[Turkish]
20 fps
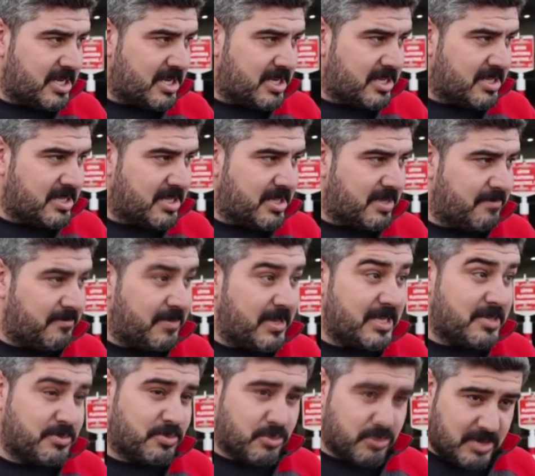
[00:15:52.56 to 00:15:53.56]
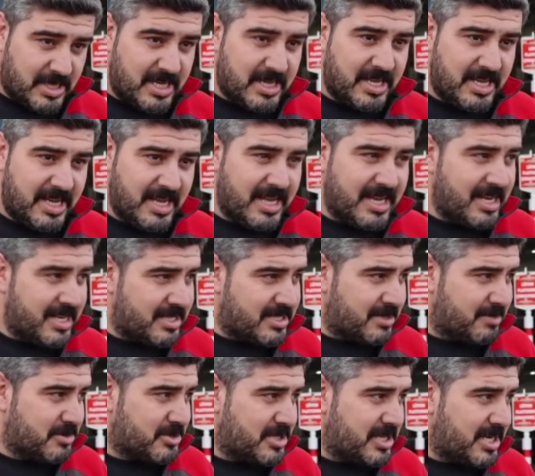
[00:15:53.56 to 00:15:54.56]
hakkında Facebook'tan ilan
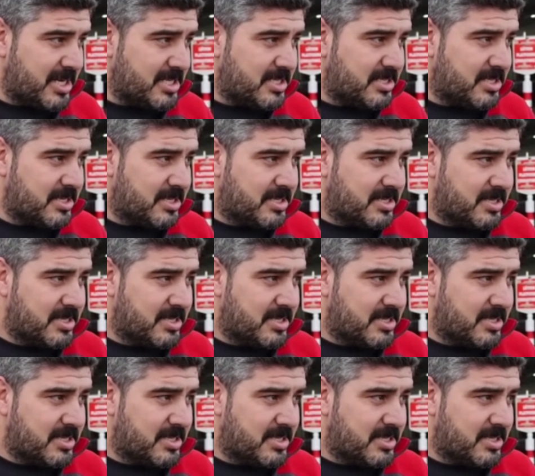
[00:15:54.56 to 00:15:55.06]
atılmış araç.